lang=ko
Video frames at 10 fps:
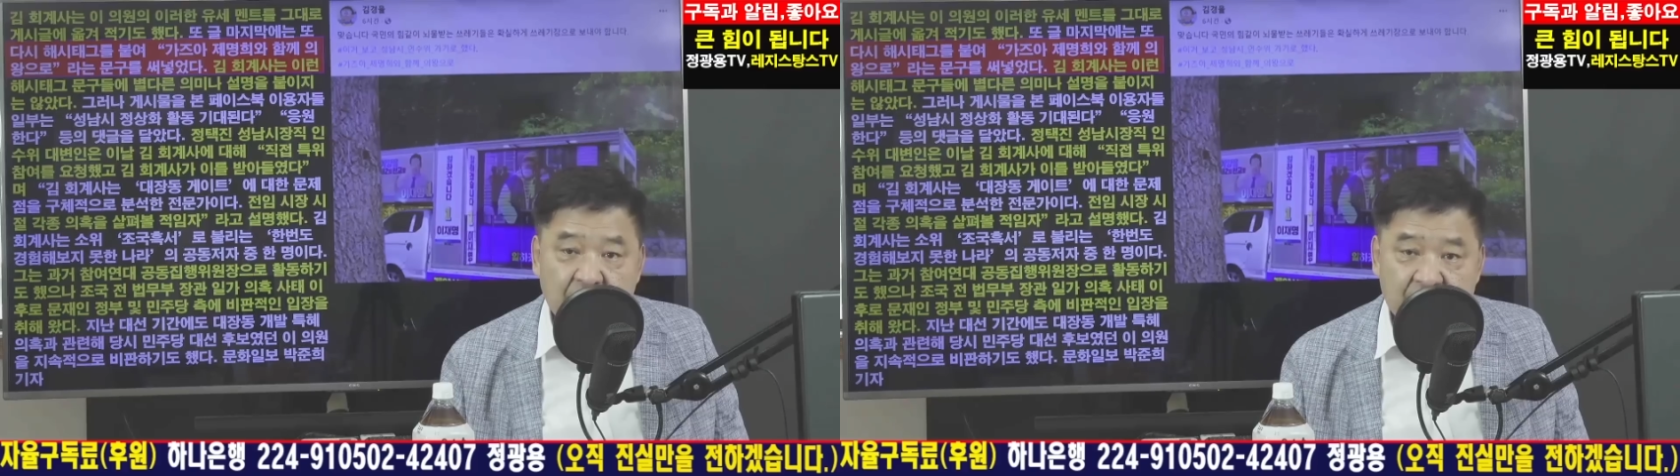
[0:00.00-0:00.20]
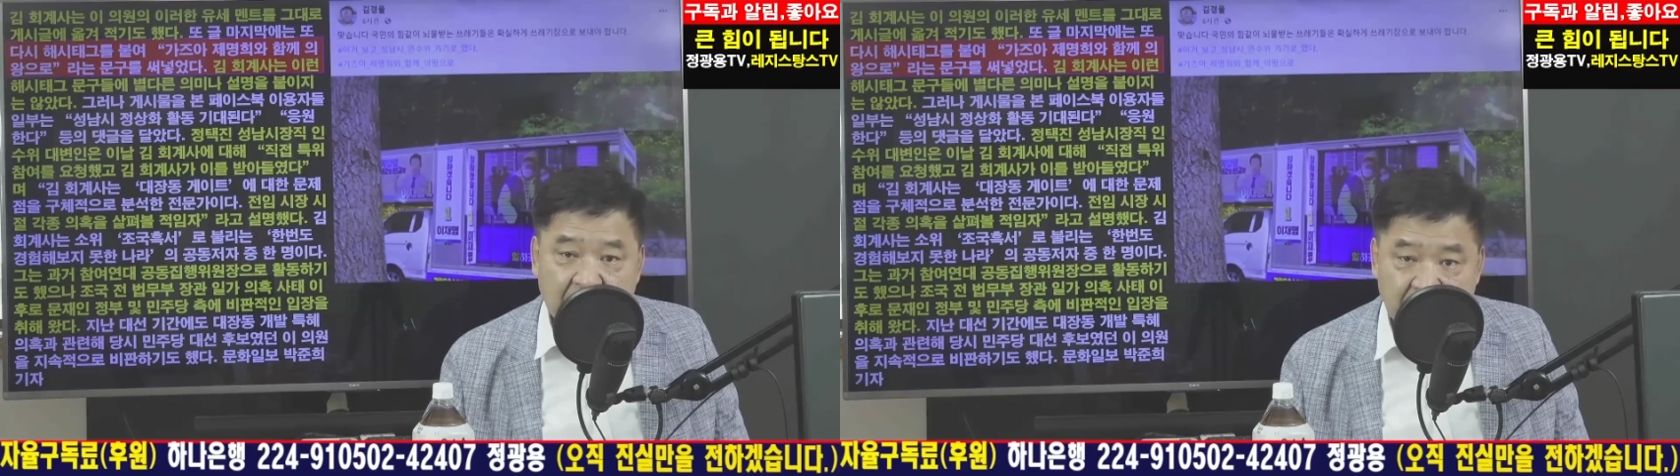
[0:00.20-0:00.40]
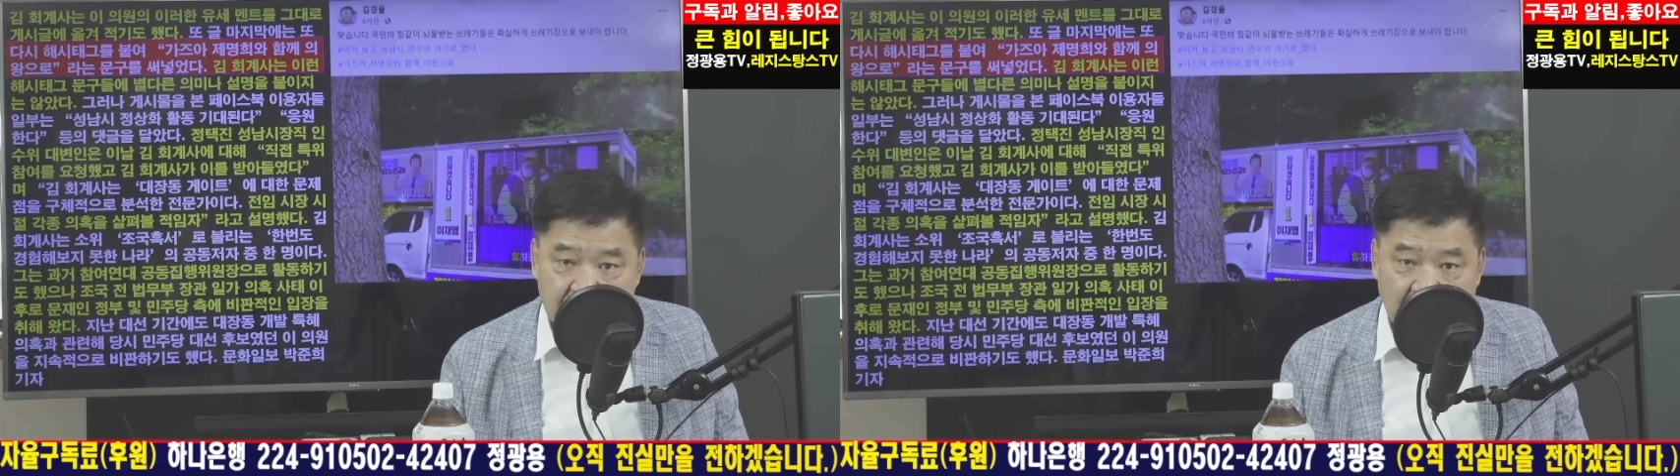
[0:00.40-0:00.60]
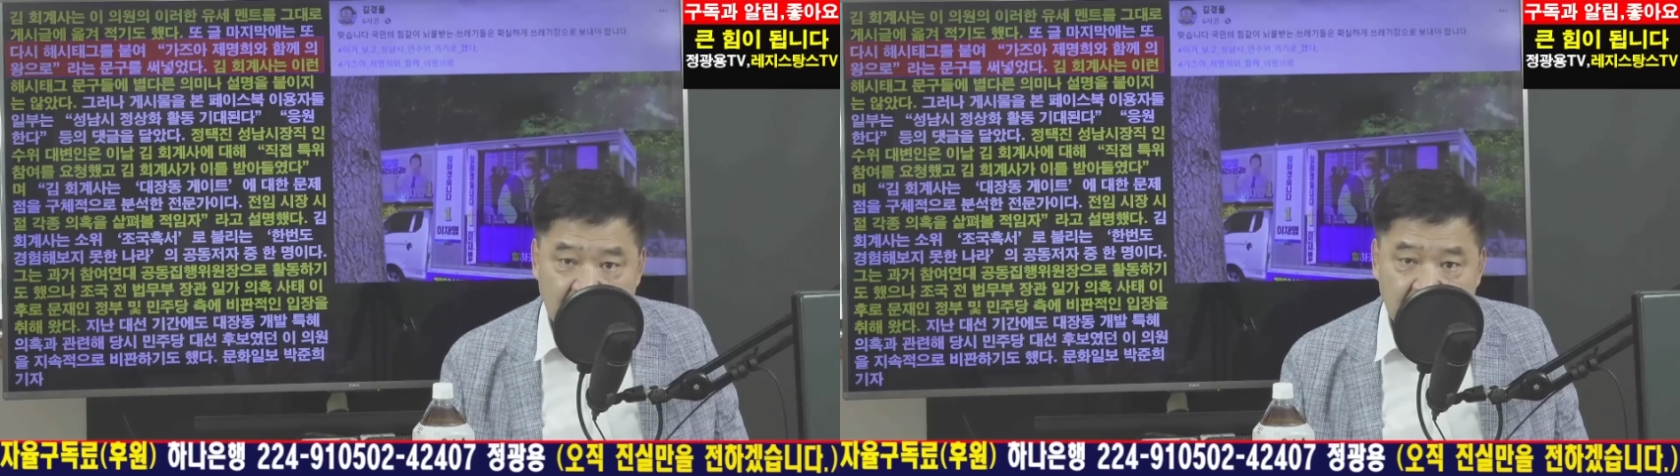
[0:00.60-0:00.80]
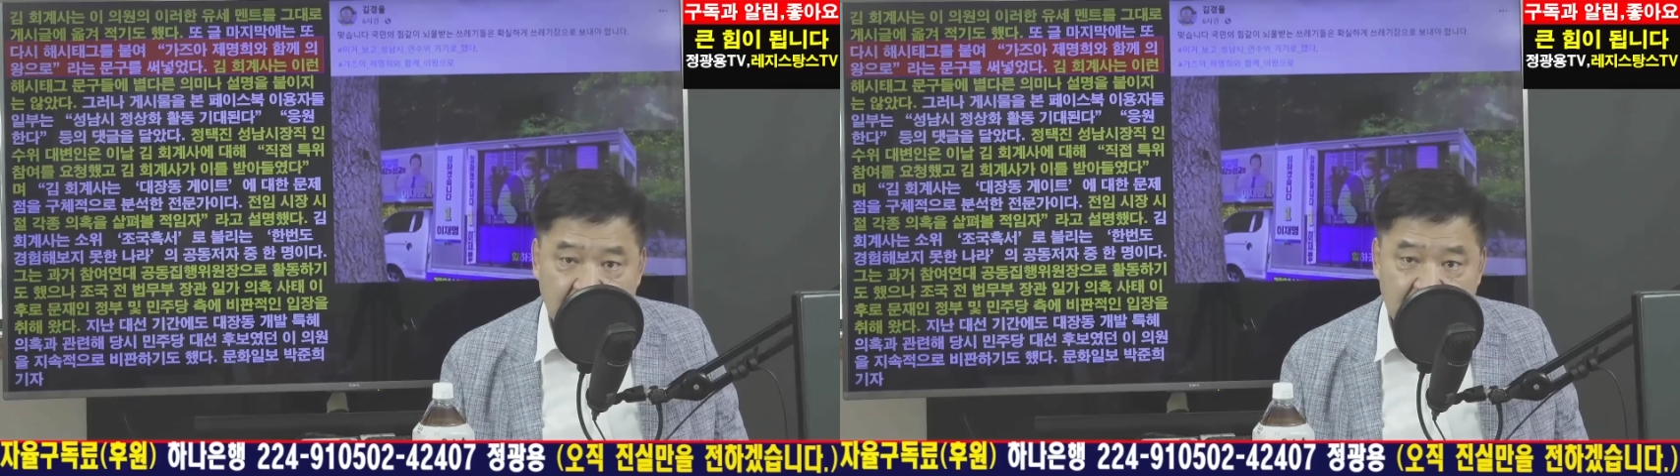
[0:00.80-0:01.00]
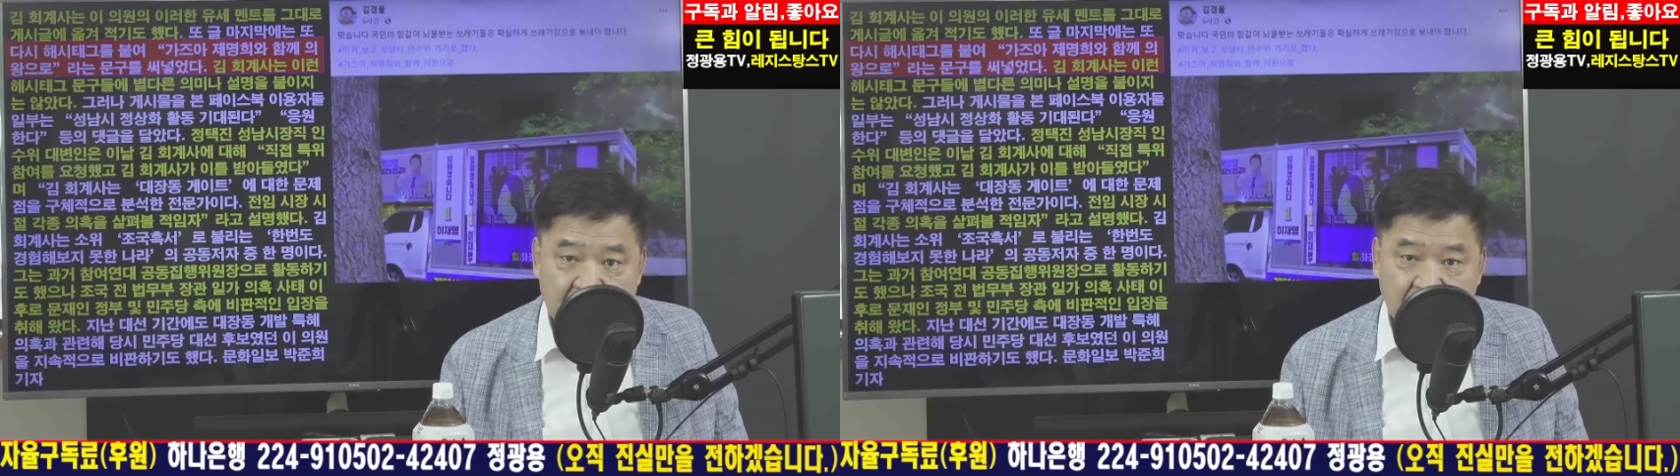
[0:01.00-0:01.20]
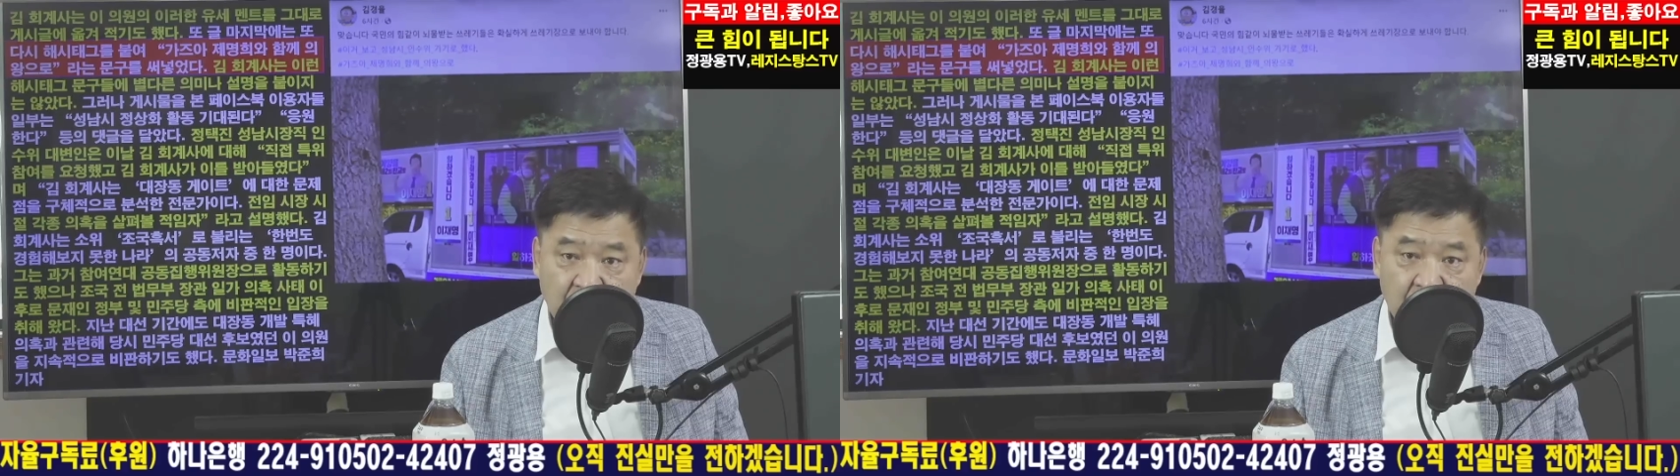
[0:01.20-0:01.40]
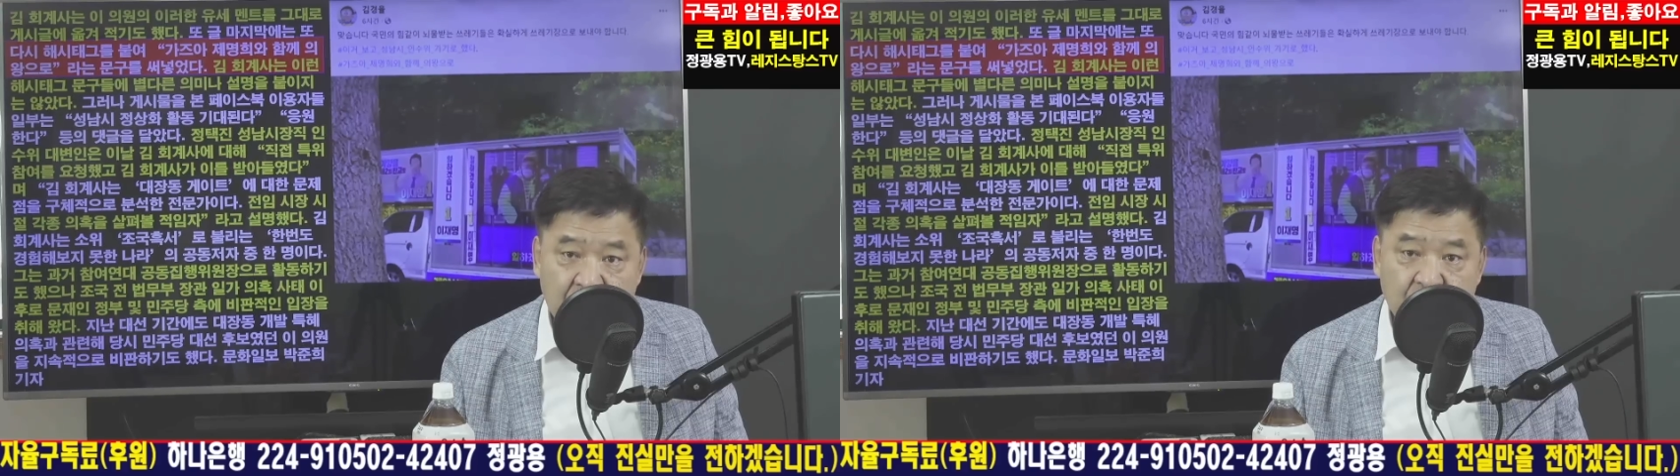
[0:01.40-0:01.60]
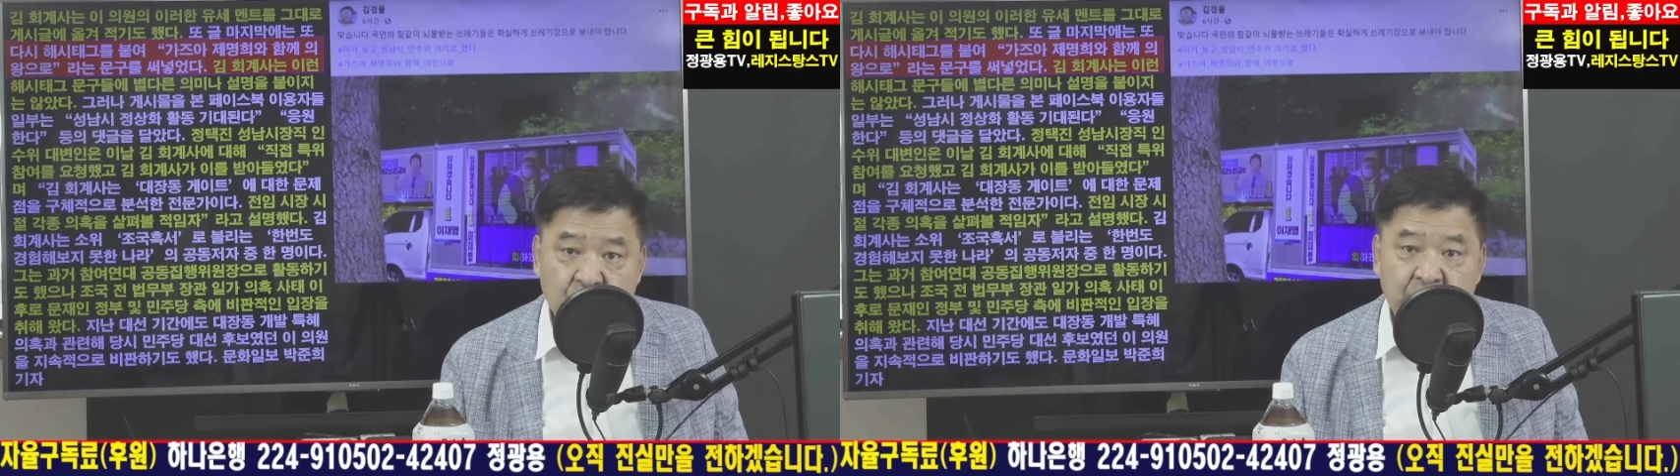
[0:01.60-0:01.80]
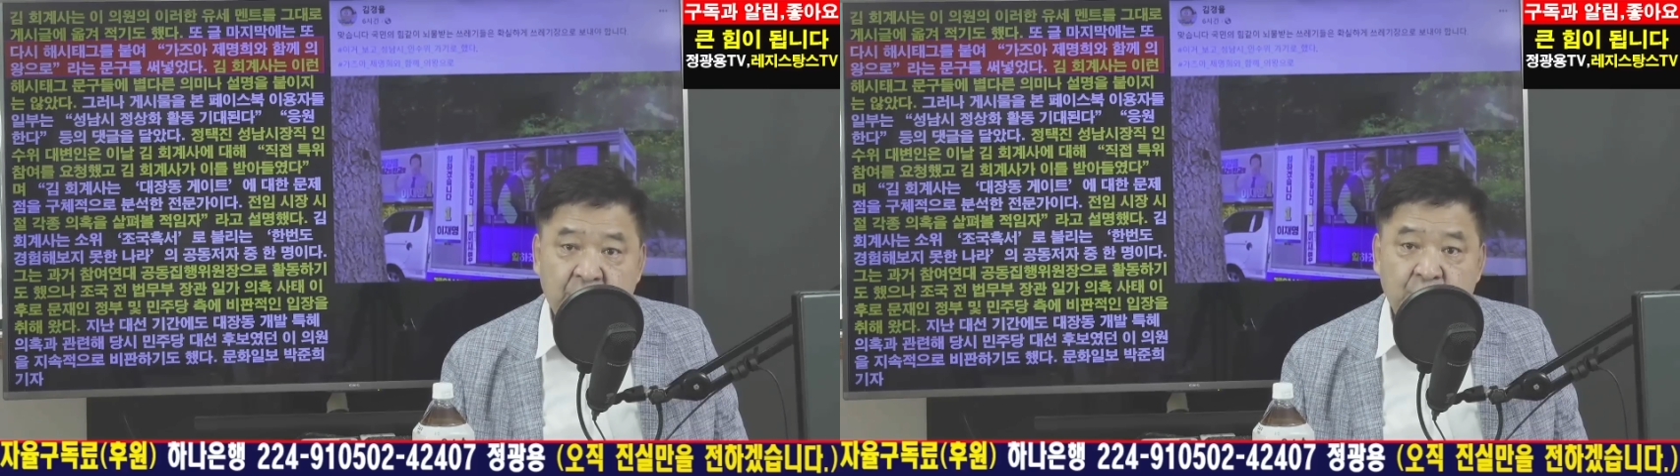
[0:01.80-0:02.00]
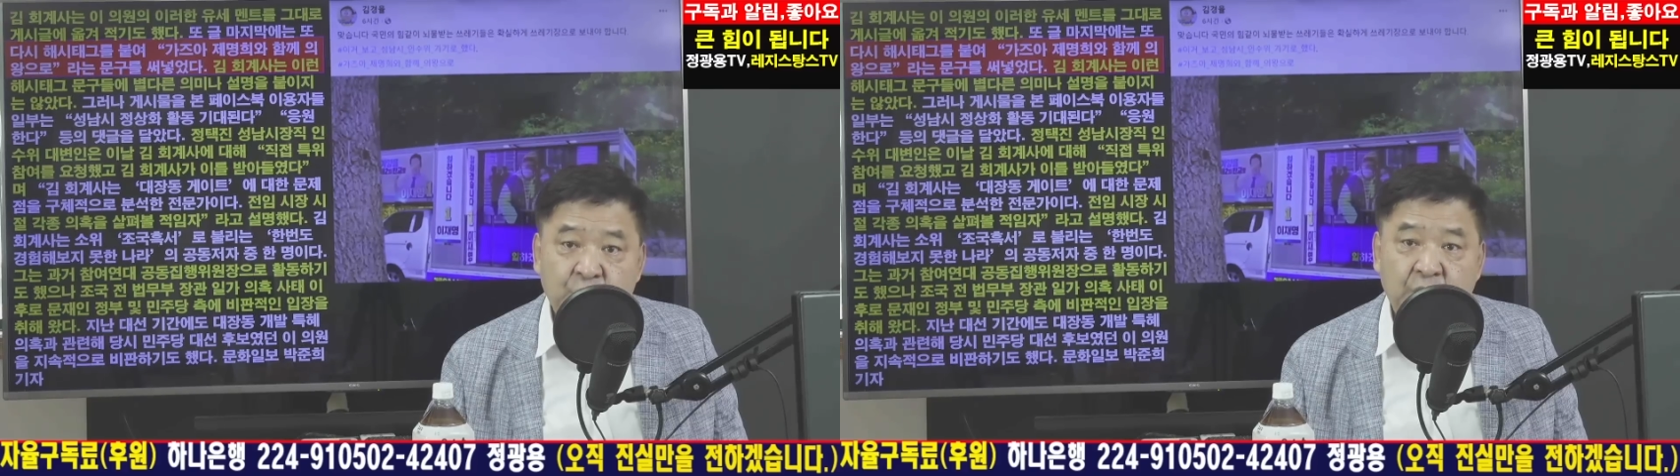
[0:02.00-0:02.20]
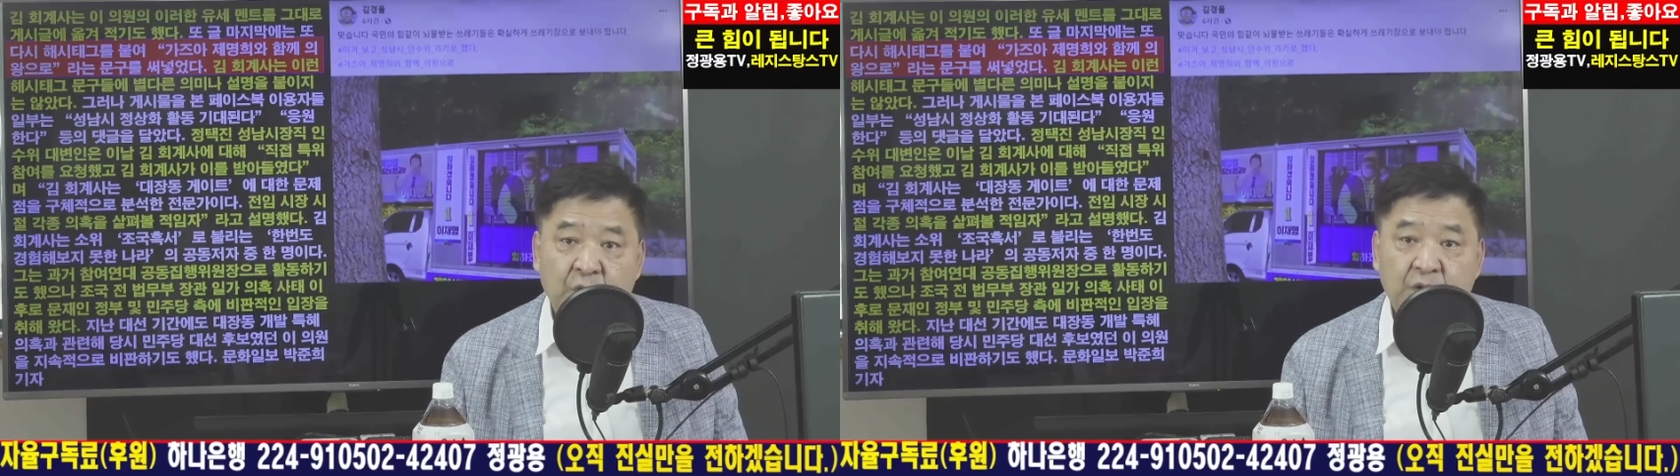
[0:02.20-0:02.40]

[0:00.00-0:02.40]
사실상 대장동이 수면 위로